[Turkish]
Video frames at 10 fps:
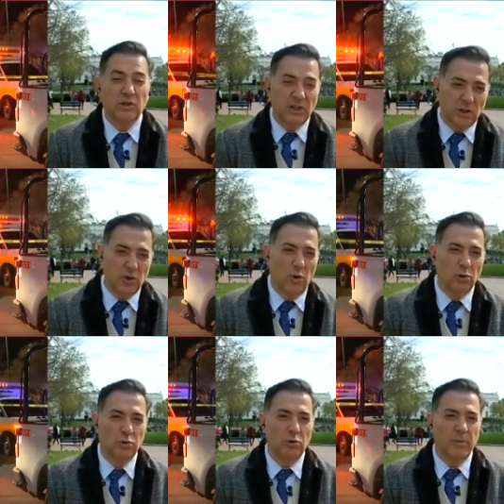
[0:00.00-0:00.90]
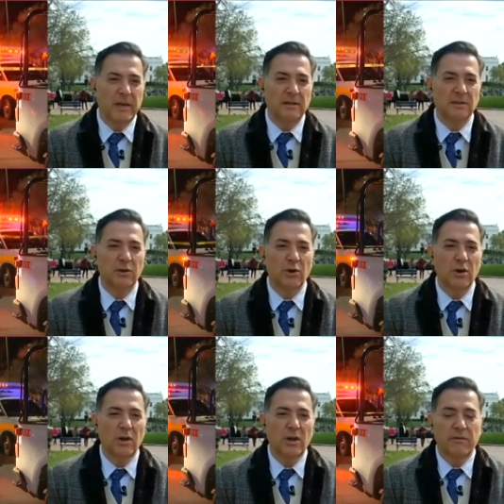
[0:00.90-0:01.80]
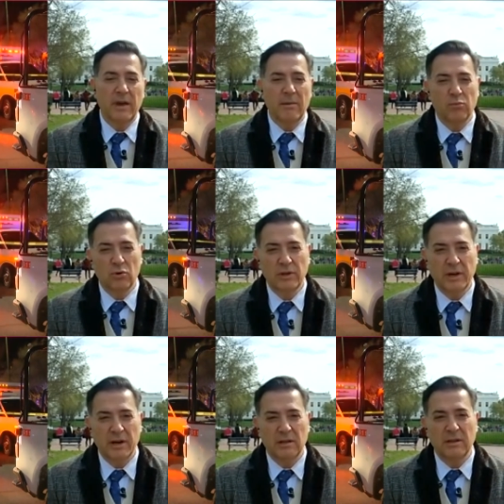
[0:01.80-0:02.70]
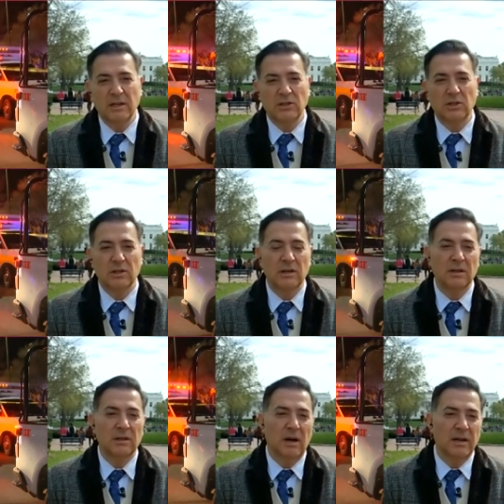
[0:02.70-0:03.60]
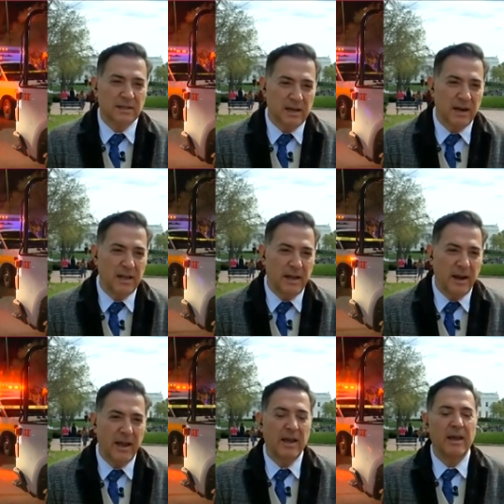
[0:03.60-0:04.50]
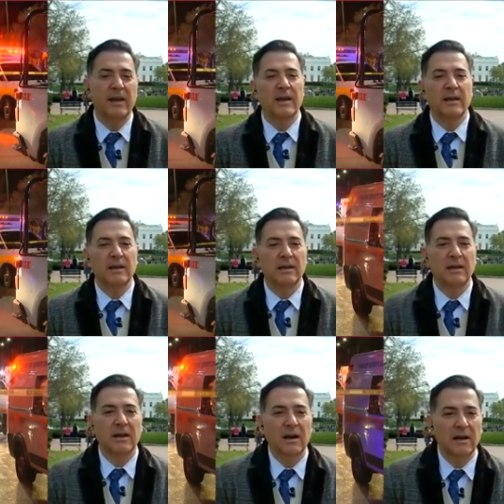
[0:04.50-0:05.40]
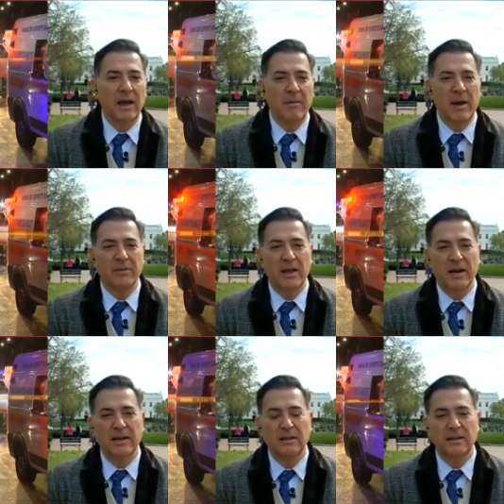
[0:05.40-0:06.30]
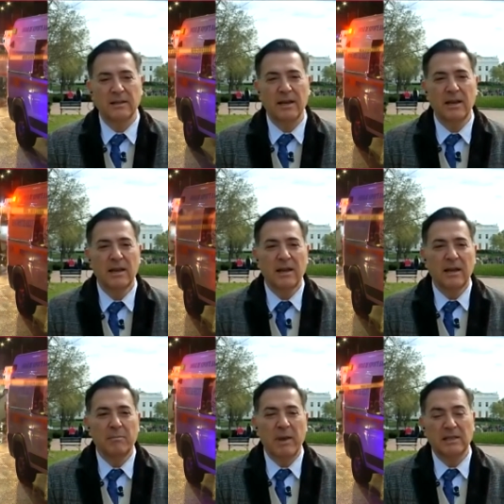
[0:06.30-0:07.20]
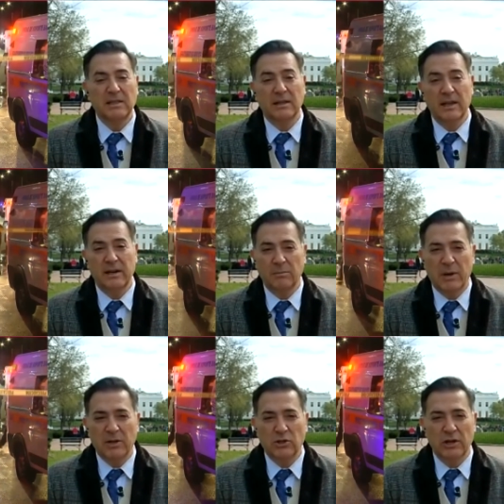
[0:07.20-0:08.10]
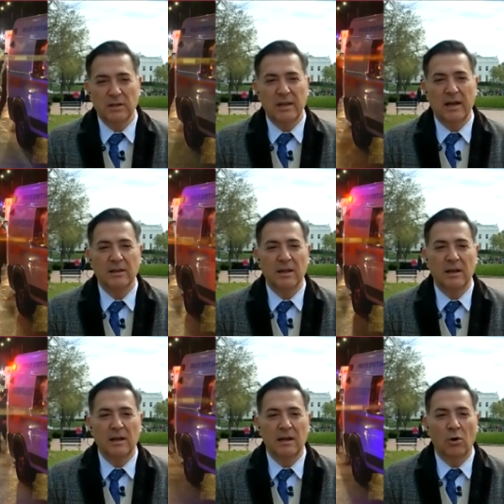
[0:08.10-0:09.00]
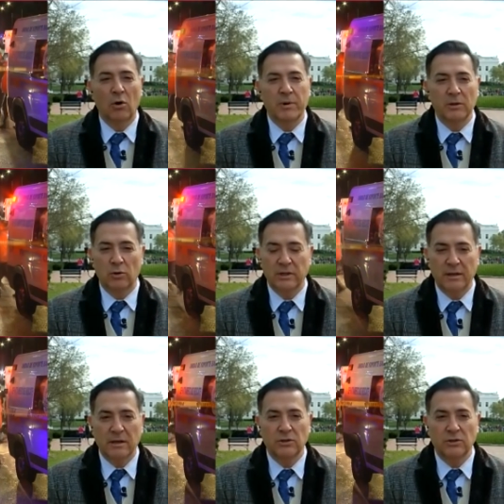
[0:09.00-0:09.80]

ciddi olduğu belirtiliyor ve bu yaralılar e, hastanelere e, e, hemen nakledildi. Meksika Devlet Başkanı'ndan e, Obrador'dan da